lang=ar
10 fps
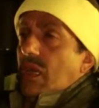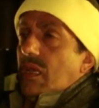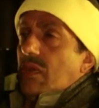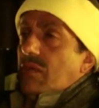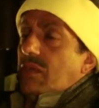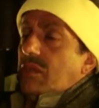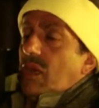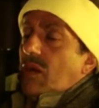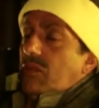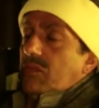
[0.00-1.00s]
عليه بس
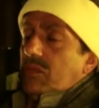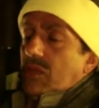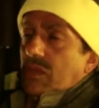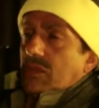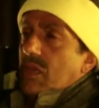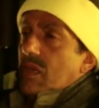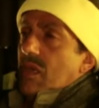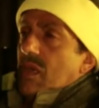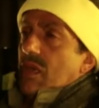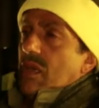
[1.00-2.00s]
يا عمدة
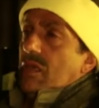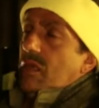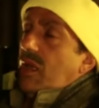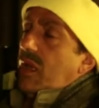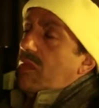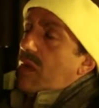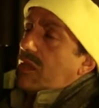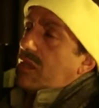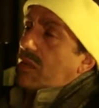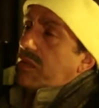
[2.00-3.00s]
إن الله مع
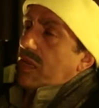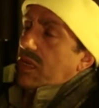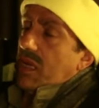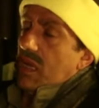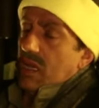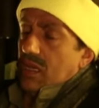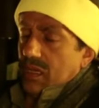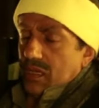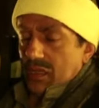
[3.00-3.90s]
الصابرين يا أخي